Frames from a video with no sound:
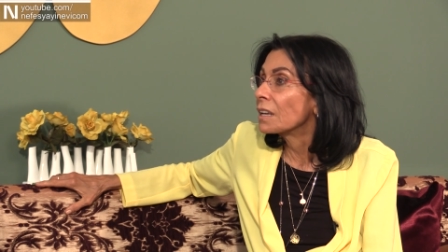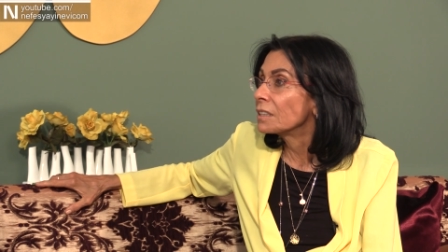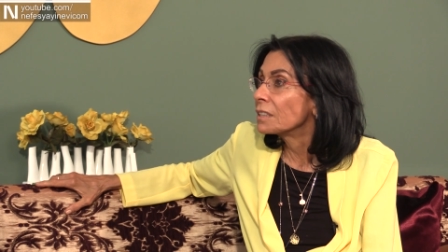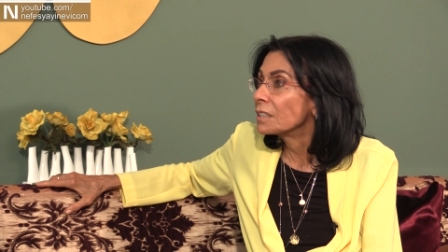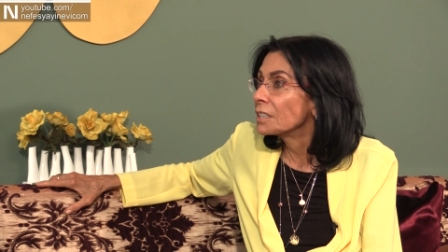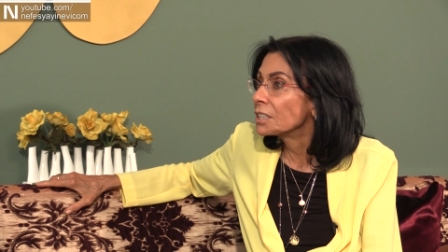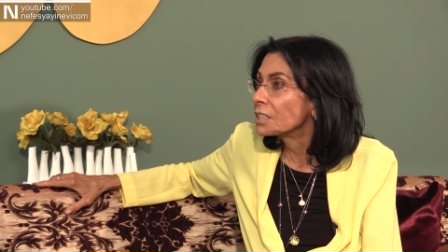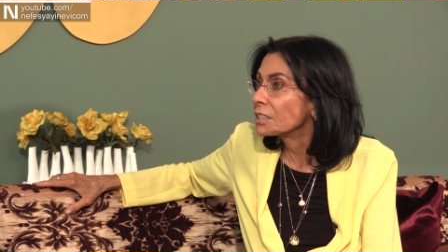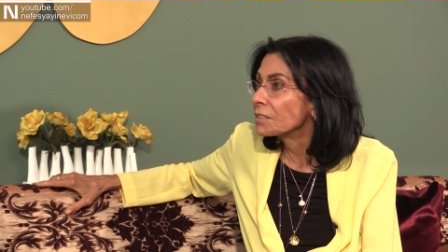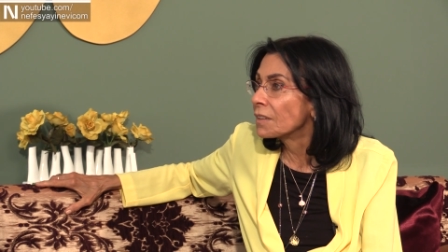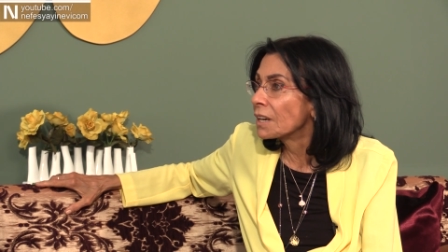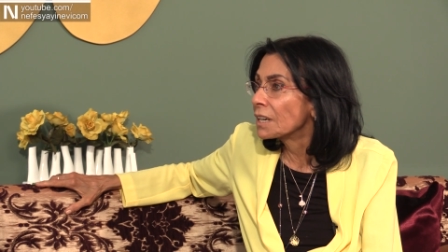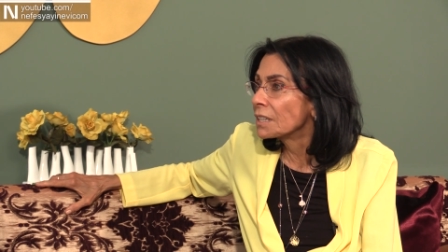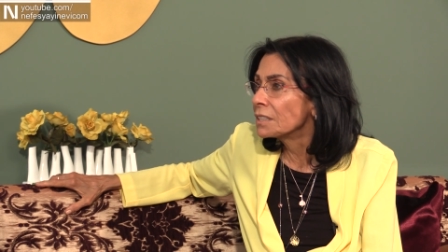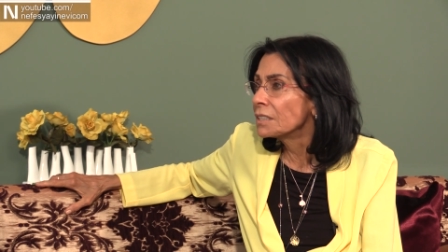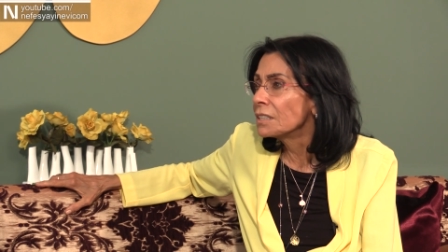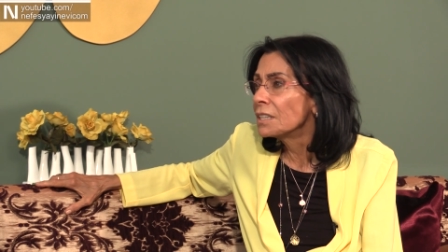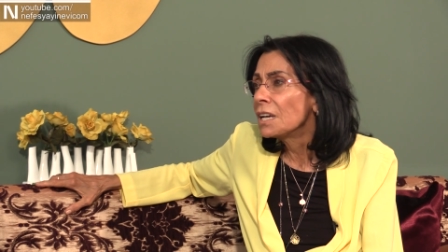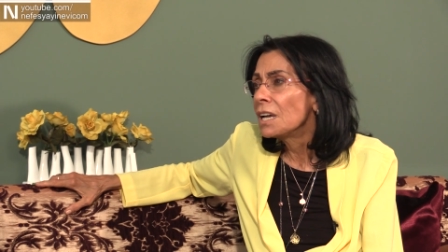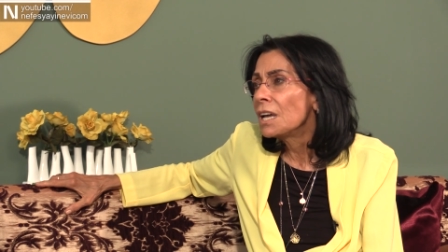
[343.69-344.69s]
anlayışı
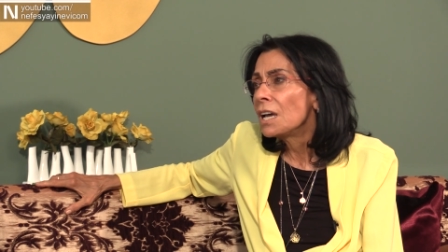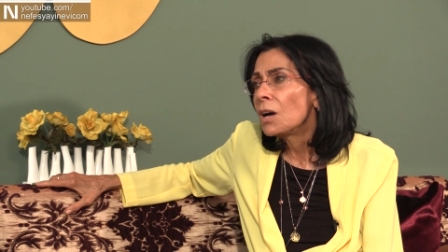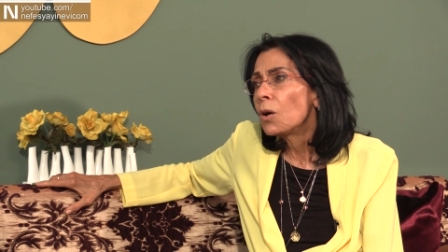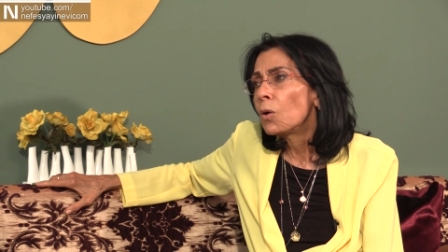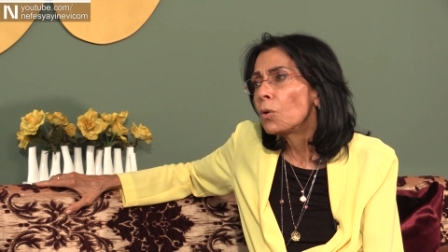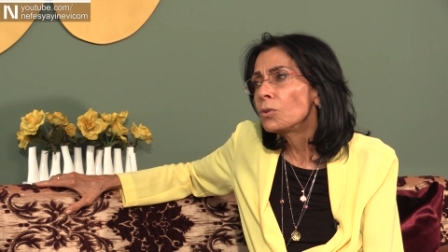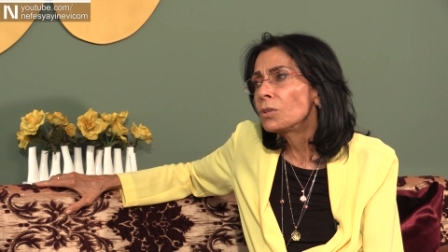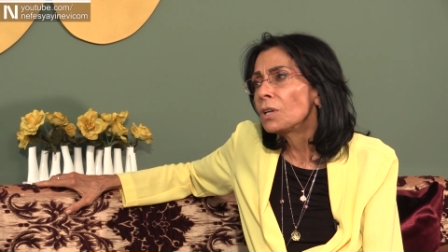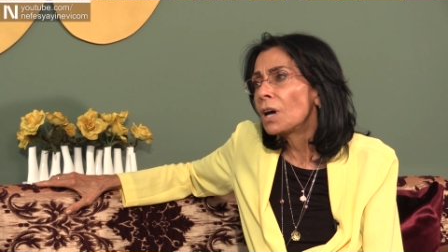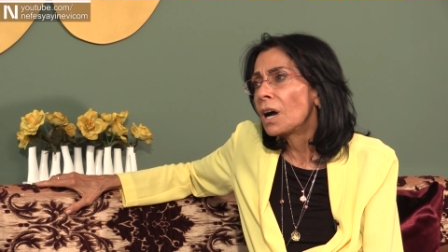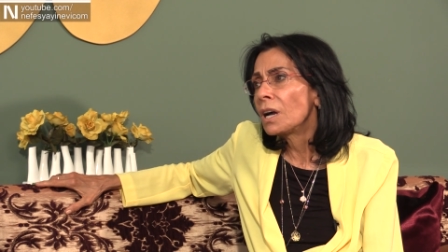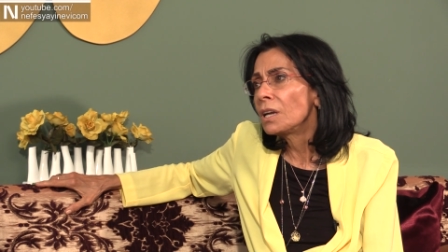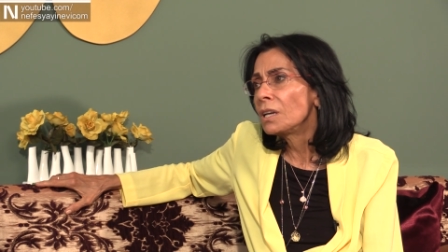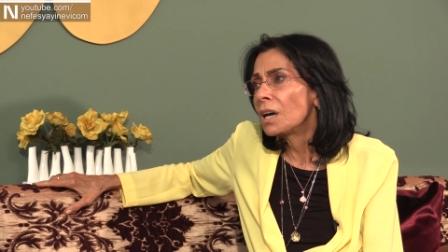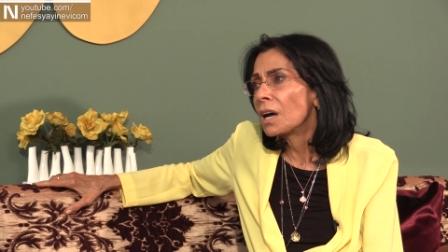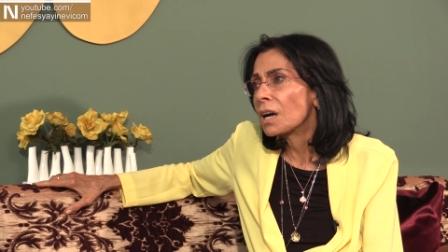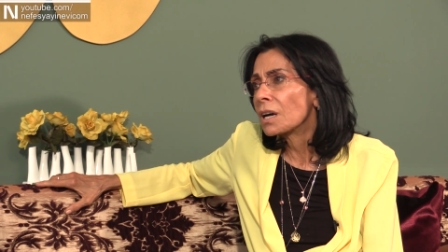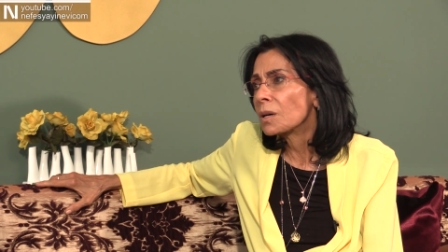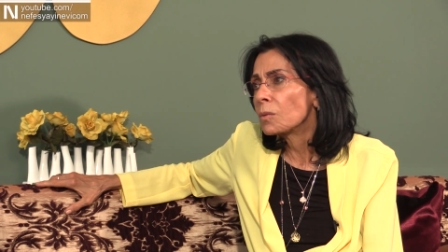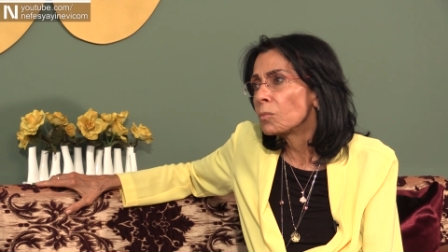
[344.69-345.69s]
vardır. O da
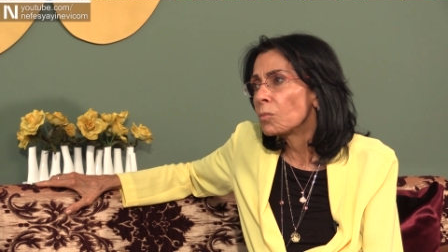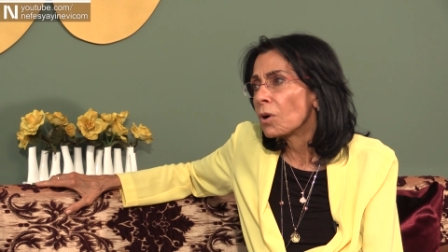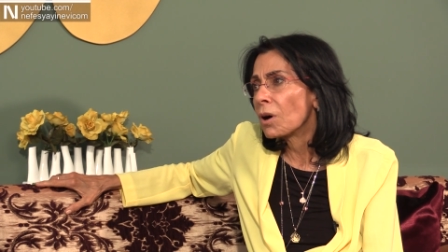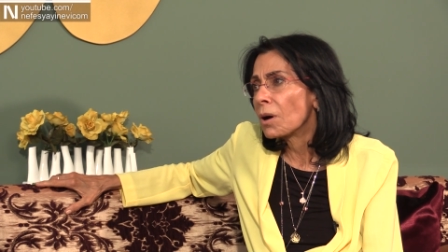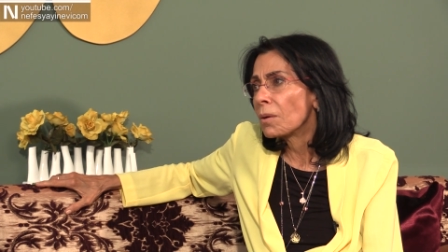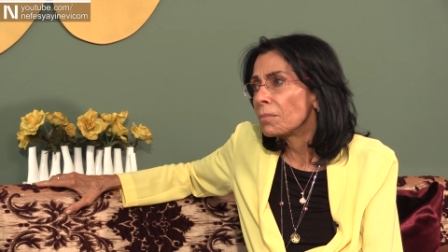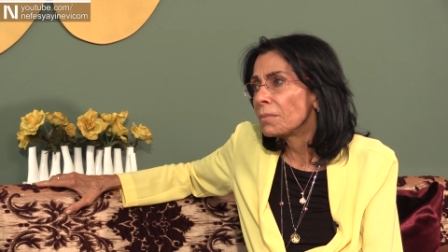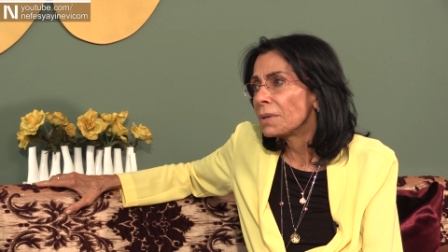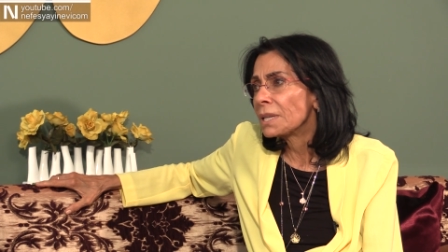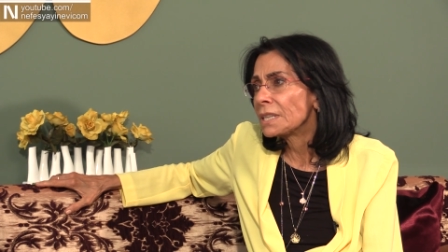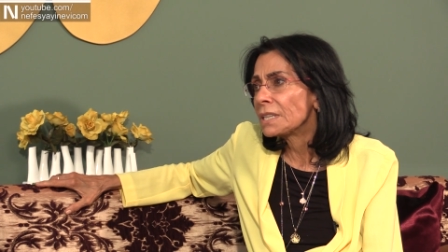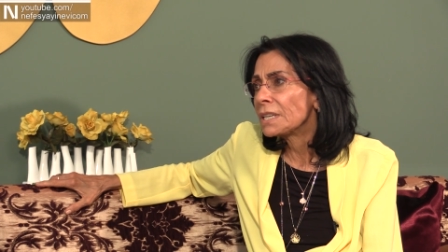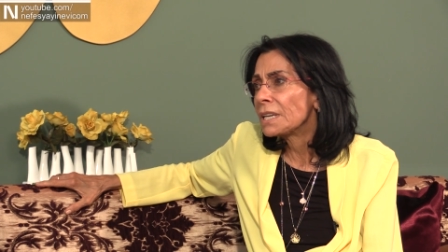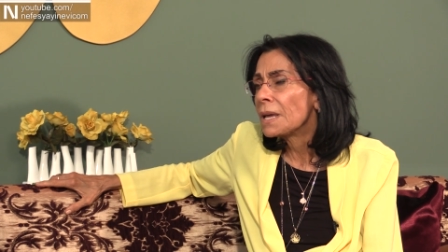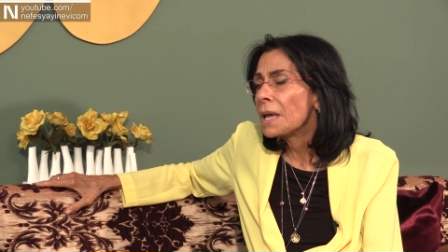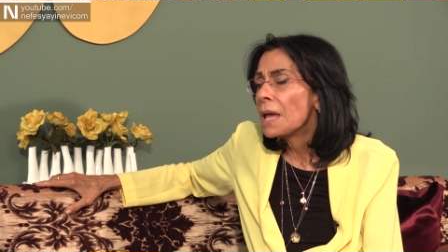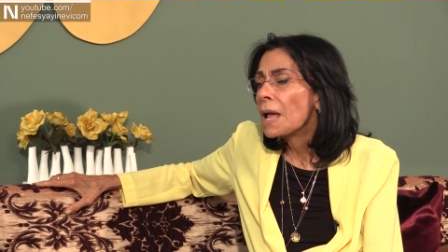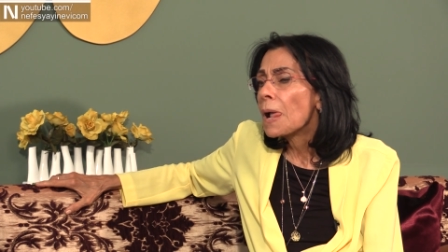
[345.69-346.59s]
ahlakı Muhammedi.